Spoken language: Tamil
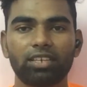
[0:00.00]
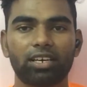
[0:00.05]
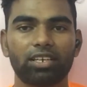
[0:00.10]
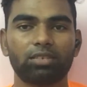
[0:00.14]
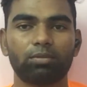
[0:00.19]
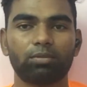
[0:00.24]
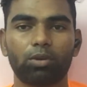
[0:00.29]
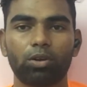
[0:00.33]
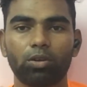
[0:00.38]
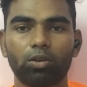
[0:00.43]

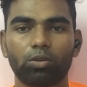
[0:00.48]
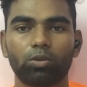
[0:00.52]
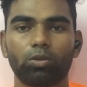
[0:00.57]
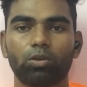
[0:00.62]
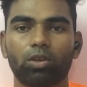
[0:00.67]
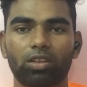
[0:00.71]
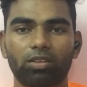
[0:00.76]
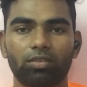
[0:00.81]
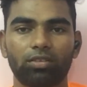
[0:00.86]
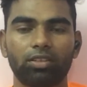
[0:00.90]
சார்ஜ் போட்டுட்டு
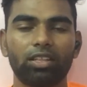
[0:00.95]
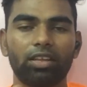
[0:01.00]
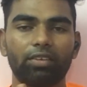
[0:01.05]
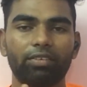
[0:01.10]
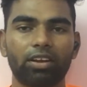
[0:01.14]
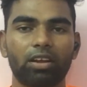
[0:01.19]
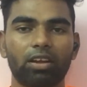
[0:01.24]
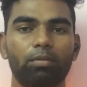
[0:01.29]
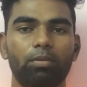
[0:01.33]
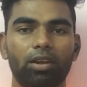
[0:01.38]
தூங்குறது வந்து
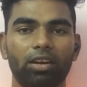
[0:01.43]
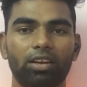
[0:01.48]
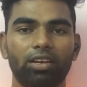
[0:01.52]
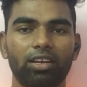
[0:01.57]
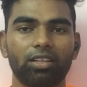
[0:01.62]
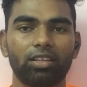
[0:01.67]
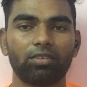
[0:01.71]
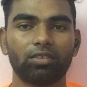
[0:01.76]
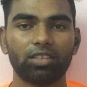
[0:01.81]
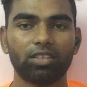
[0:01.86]
தவிர்க்க
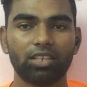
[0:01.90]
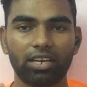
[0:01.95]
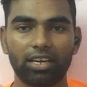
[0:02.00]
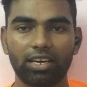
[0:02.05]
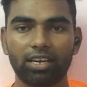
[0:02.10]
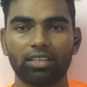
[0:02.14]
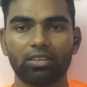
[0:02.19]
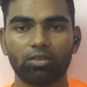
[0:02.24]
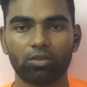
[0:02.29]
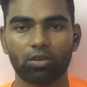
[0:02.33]
பாருங்கள் அது வந்து
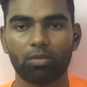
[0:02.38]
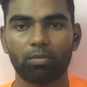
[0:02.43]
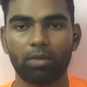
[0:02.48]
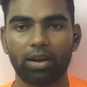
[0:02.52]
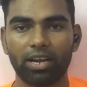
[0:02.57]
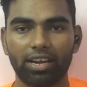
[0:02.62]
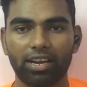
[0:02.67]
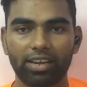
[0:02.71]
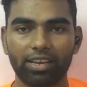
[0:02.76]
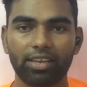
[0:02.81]
நல்லது உங்கள்
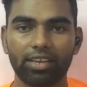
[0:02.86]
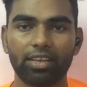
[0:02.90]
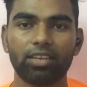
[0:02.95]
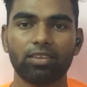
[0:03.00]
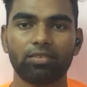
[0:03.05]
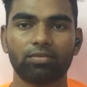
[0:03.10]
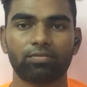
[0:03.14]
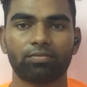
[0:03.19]
பேட்டரிக்கு